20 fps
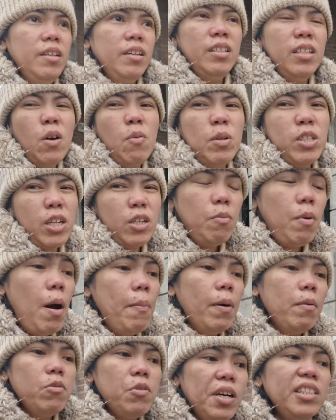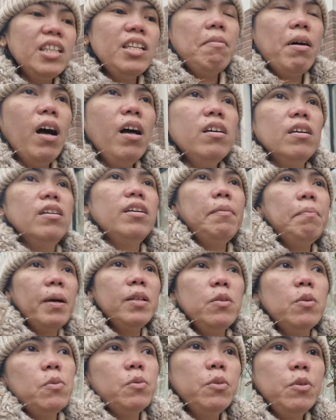hindi ako masyado makapagbuhat, di ba? E paano
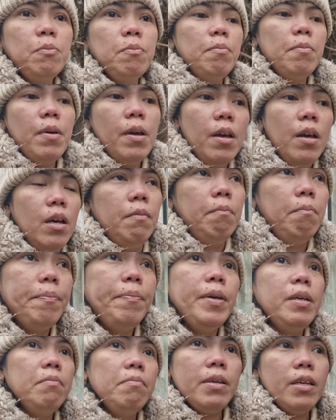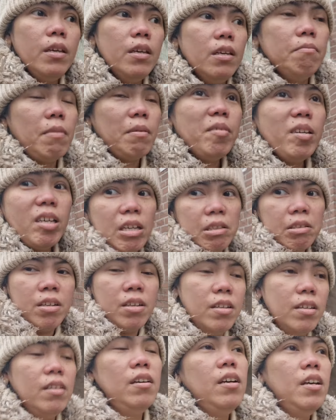kung yung baby mabigat?
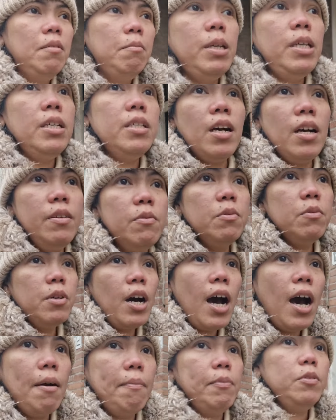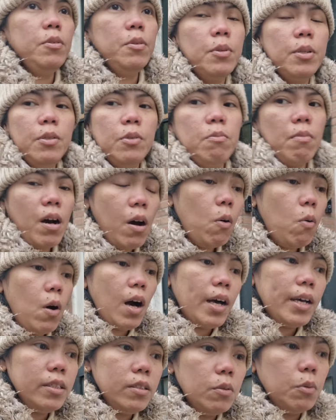May isa yung kahapon ko, yun, baka
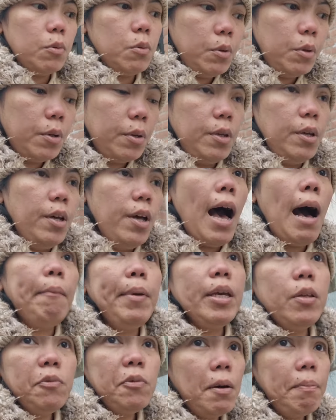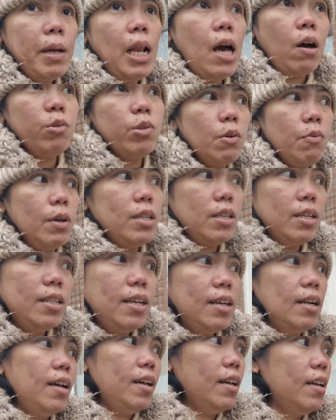kuhain ko. Ah, may kinuha pala ako sa
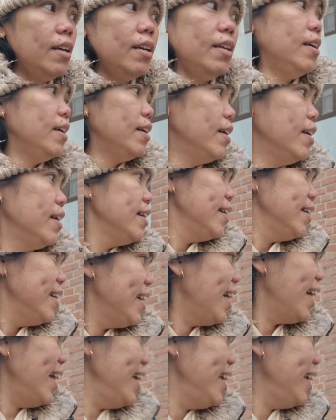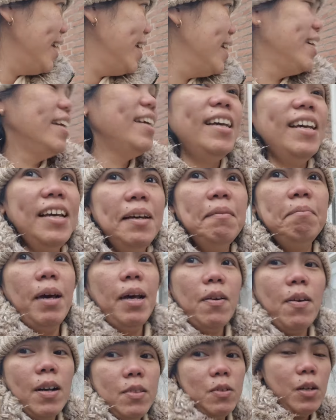Wasenar. Hi. Pero
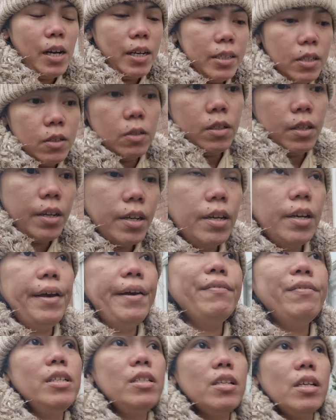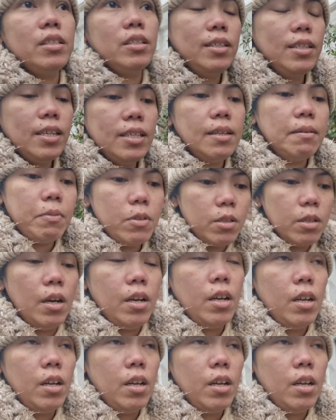ano lang yun, every Saturday. Tapos,